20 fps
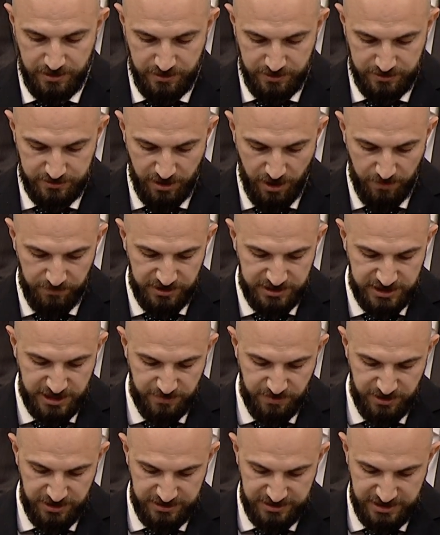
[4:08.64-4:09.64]
Tam
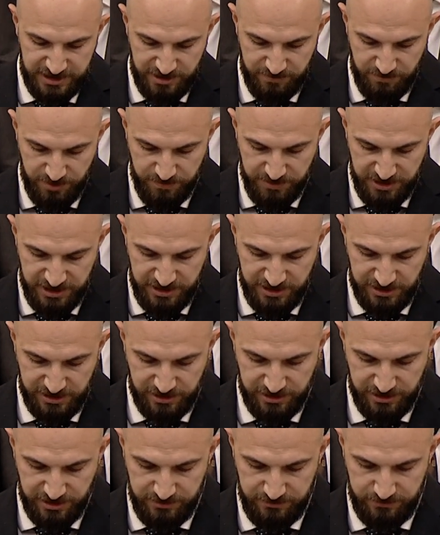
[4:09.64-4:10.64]
2021
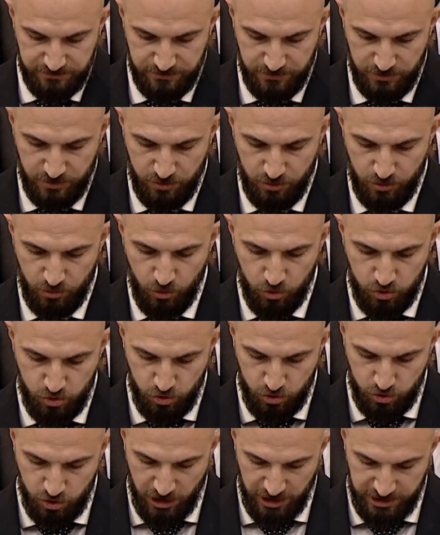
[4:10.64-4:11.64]
yılının
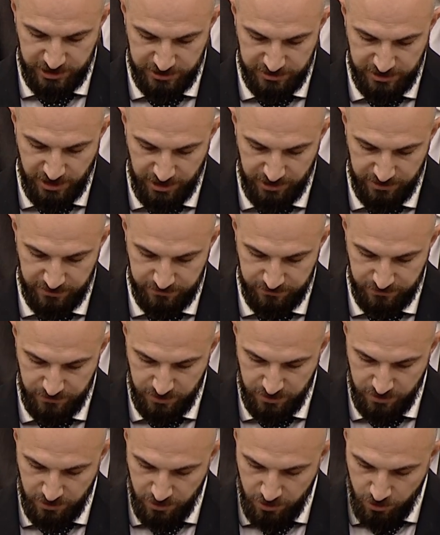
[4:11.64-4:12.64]
3. ayında
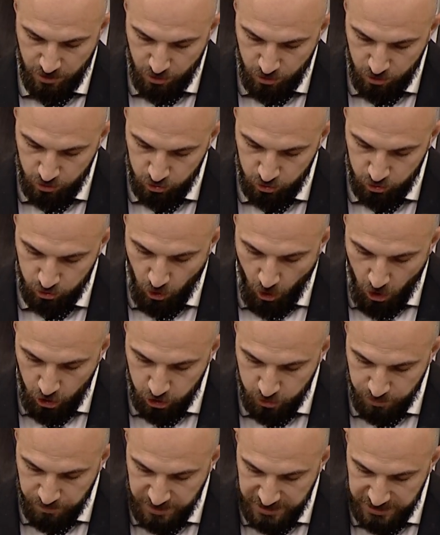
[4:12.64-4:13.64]

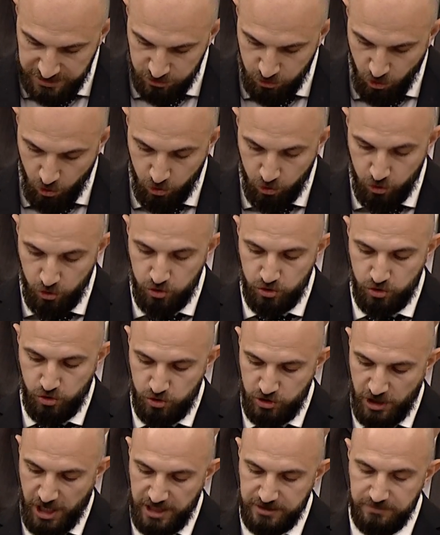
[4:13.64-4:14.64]

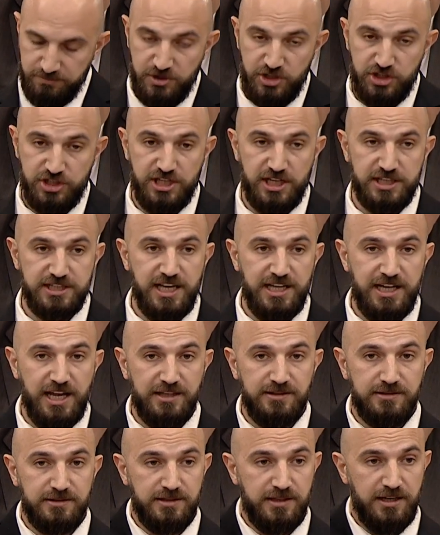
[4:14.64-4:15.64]
4960 lira
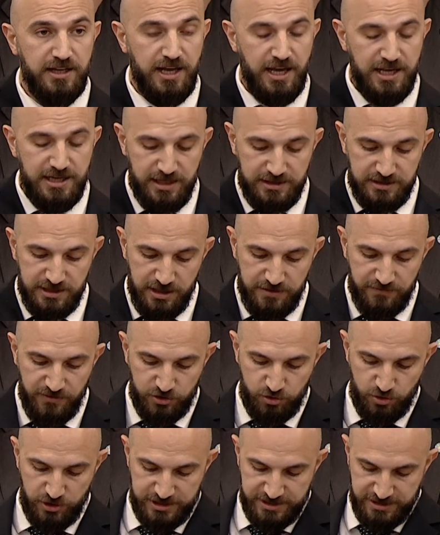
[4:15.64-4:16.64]
gelen elektrik
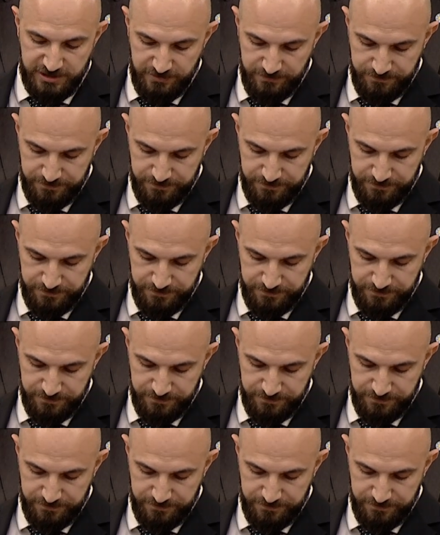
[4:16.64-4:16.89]
faturası